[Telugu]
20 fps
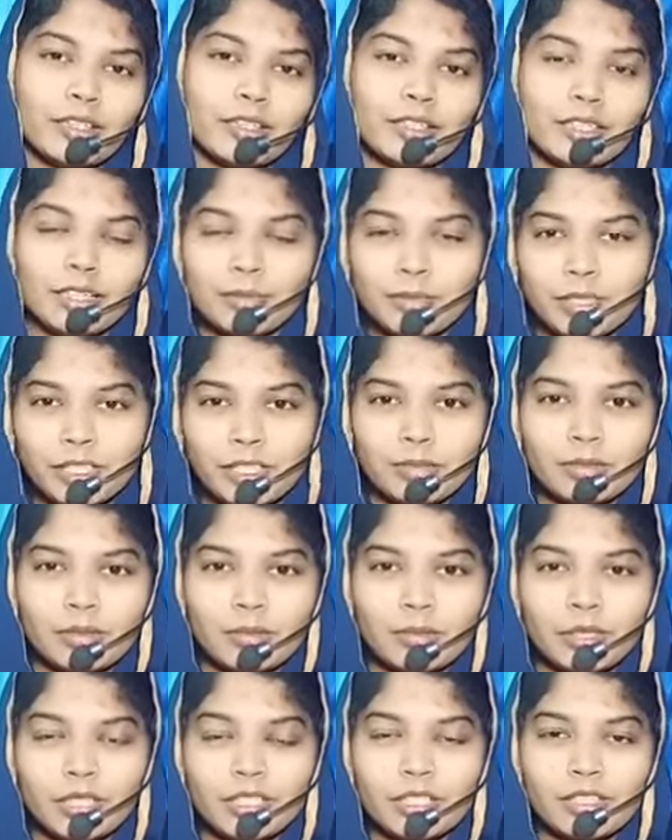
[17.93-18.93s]

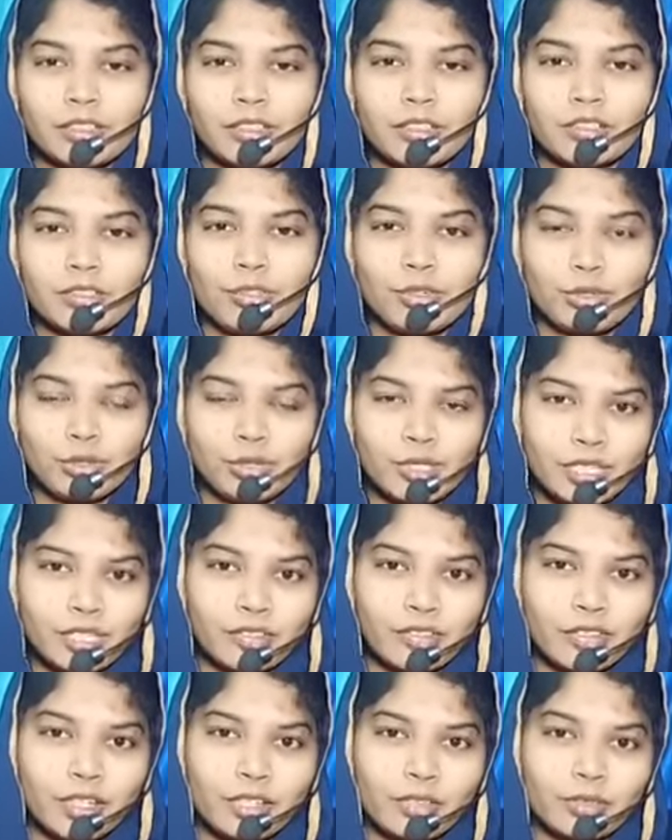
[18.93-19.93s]
క్రమక్రమముగా
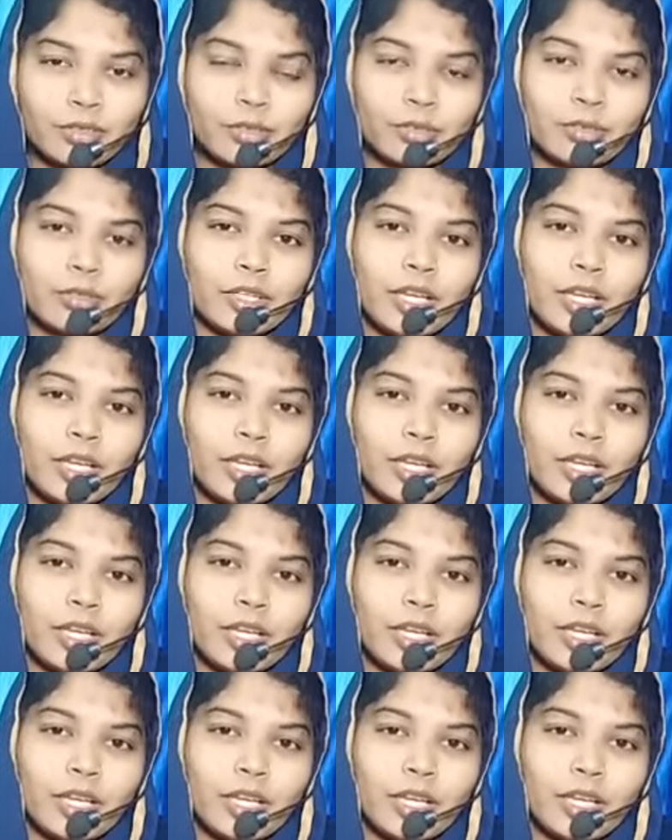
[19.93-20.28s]
చూసేవారు